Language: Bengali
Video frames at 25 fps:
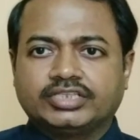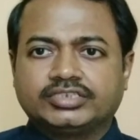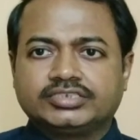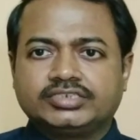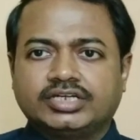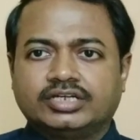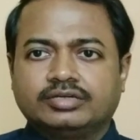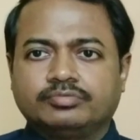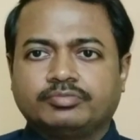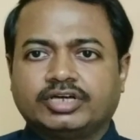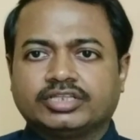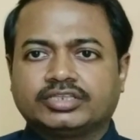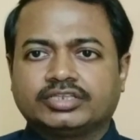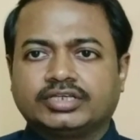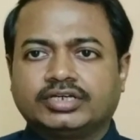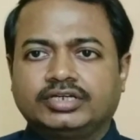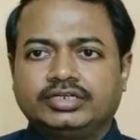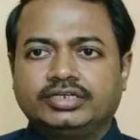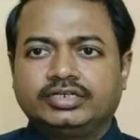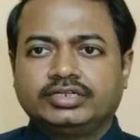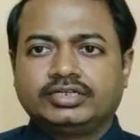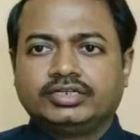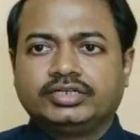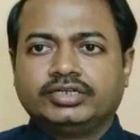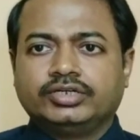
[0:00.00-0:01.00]
বাচ্চার
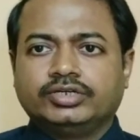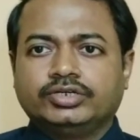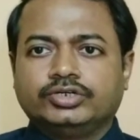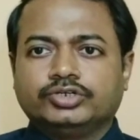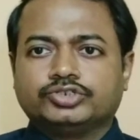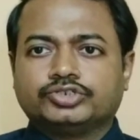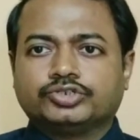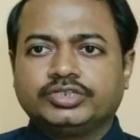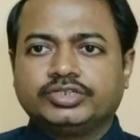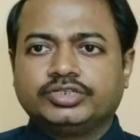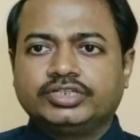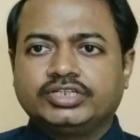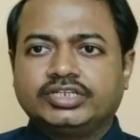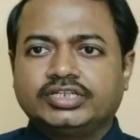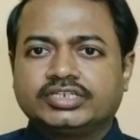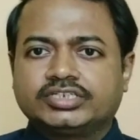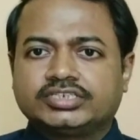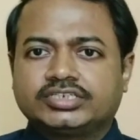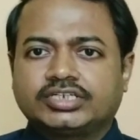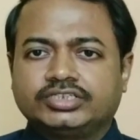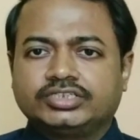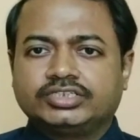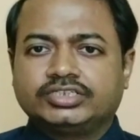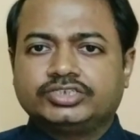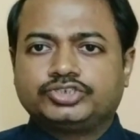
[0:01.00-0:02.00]
মাথা
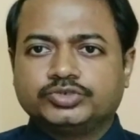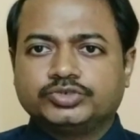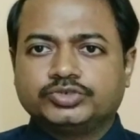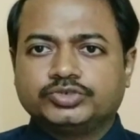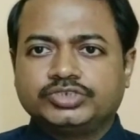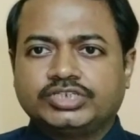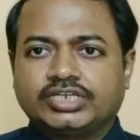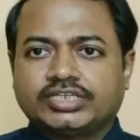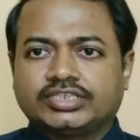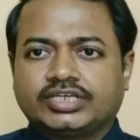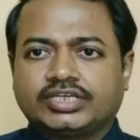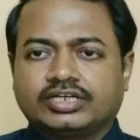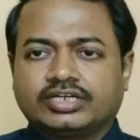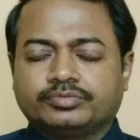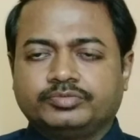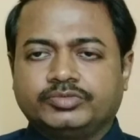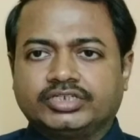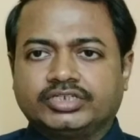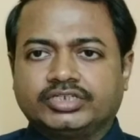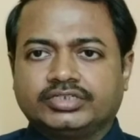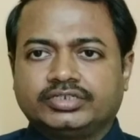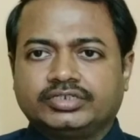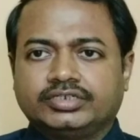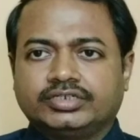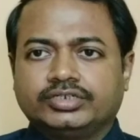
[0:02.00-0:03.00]
শরীরের সাথে সোজা
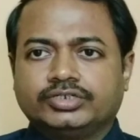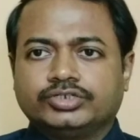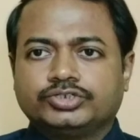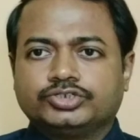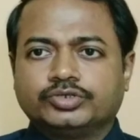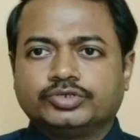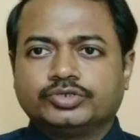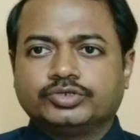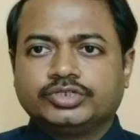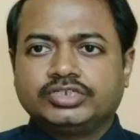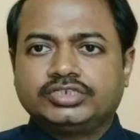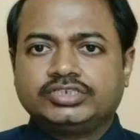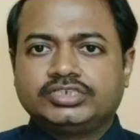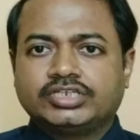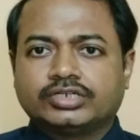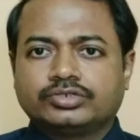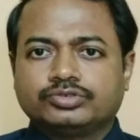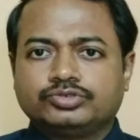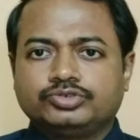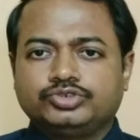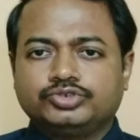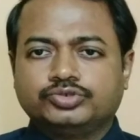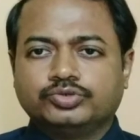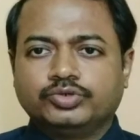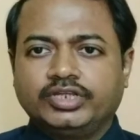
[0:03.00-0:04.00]
থাকবে শরীর
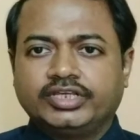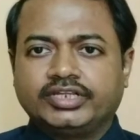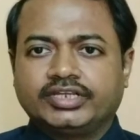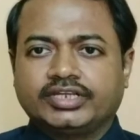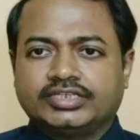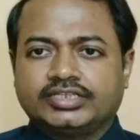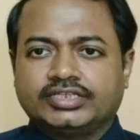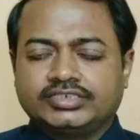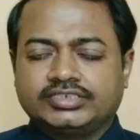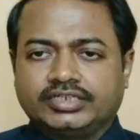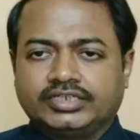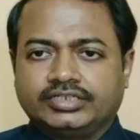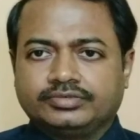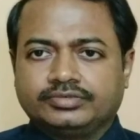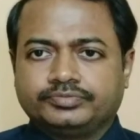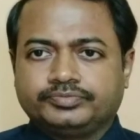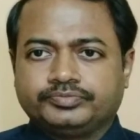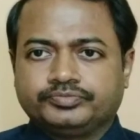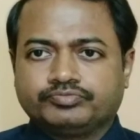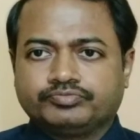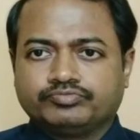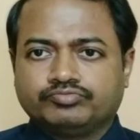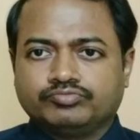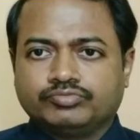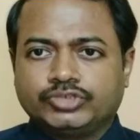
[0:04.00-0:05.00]
যেন ঝুলে না যায়
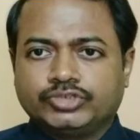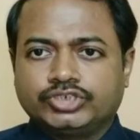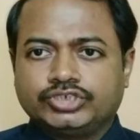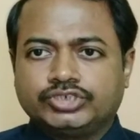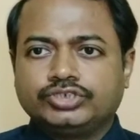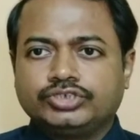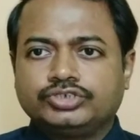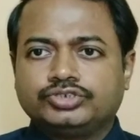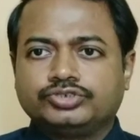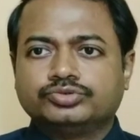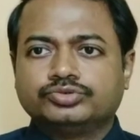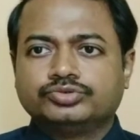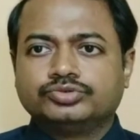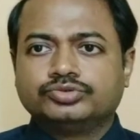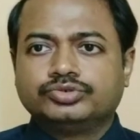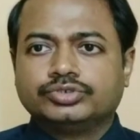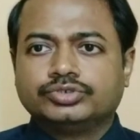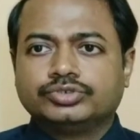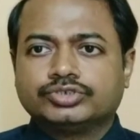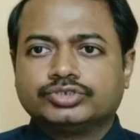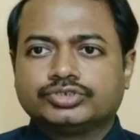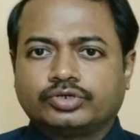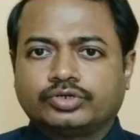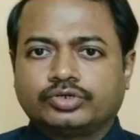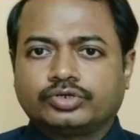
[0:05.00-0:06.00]
শিশু
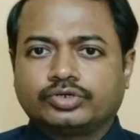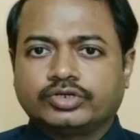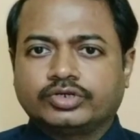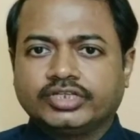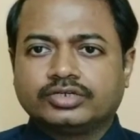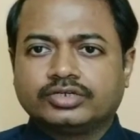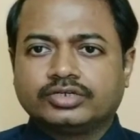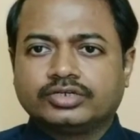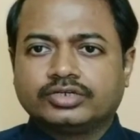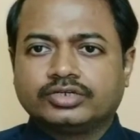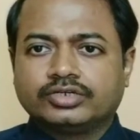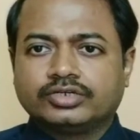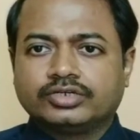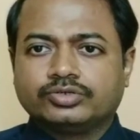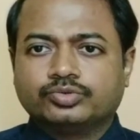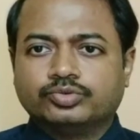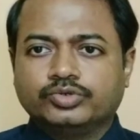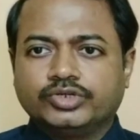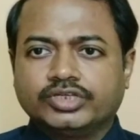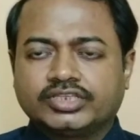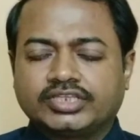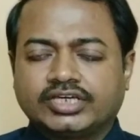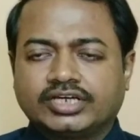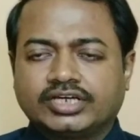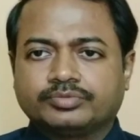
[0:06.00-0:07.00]
স্তনের দিকে
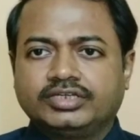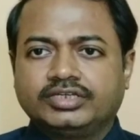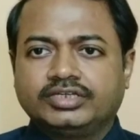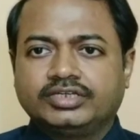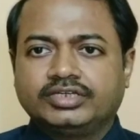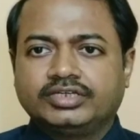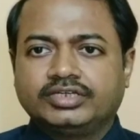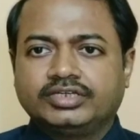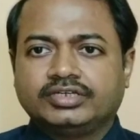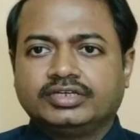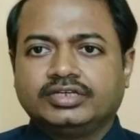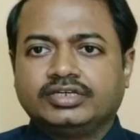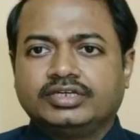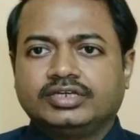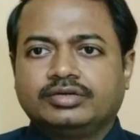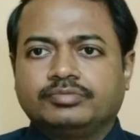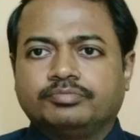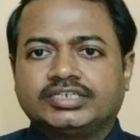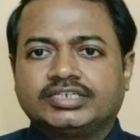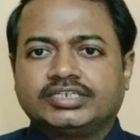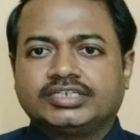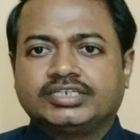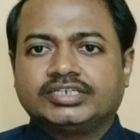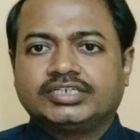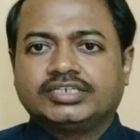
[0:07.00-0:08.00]
ঘুরে থাকবে
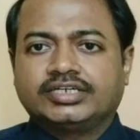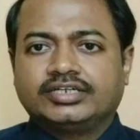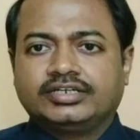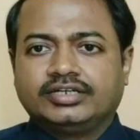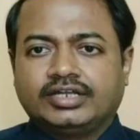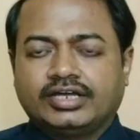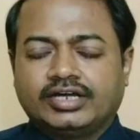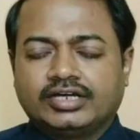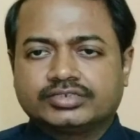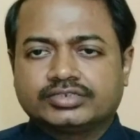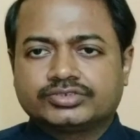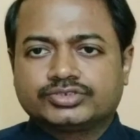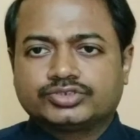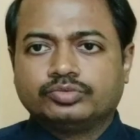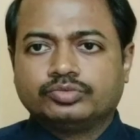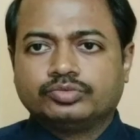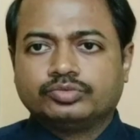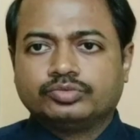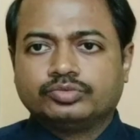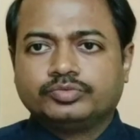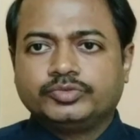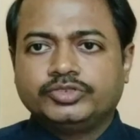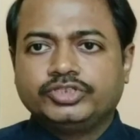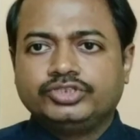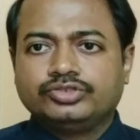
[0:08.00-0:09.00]
বাচ্চার নাক
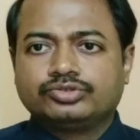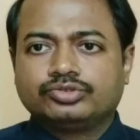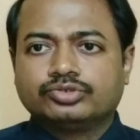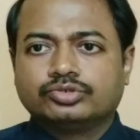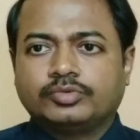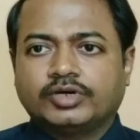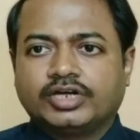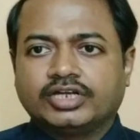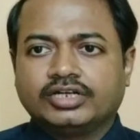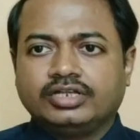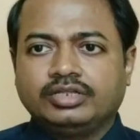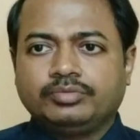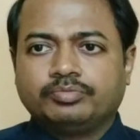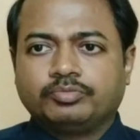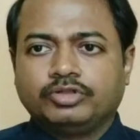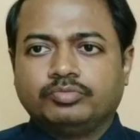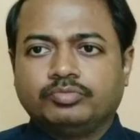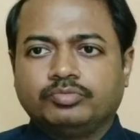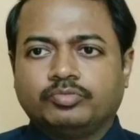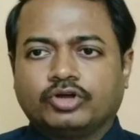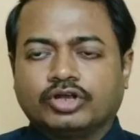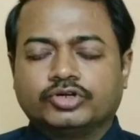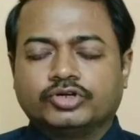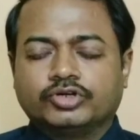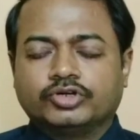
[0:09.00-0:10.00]
স্তনবিন্ত বা
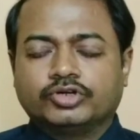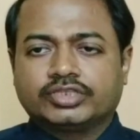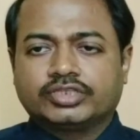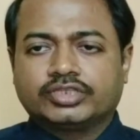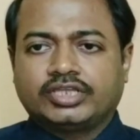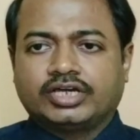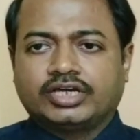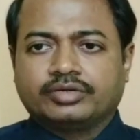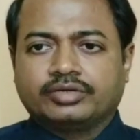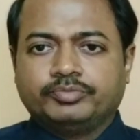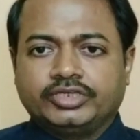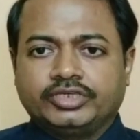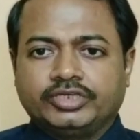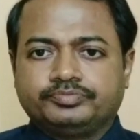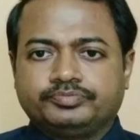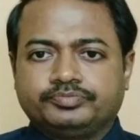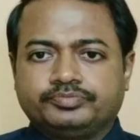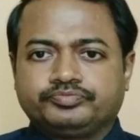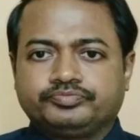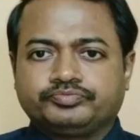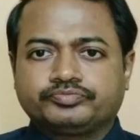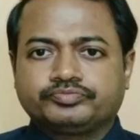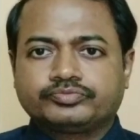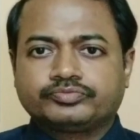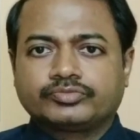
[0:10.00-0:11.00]
নিপুল বরাবর থাকবে
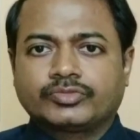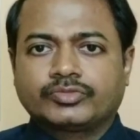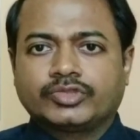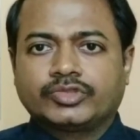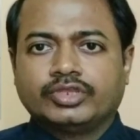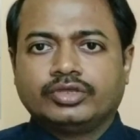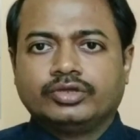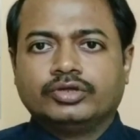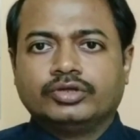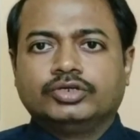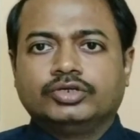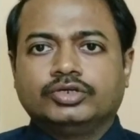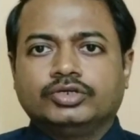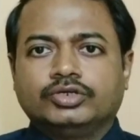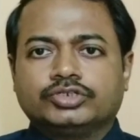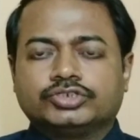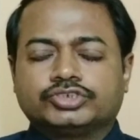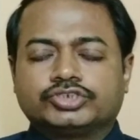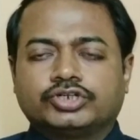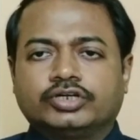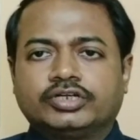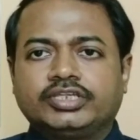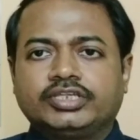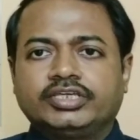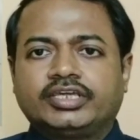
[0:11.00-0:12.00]

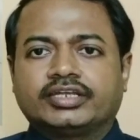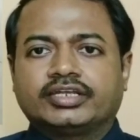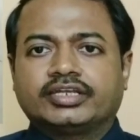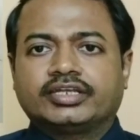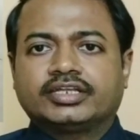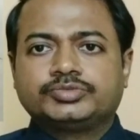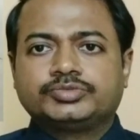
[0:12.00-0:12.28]
সঠিক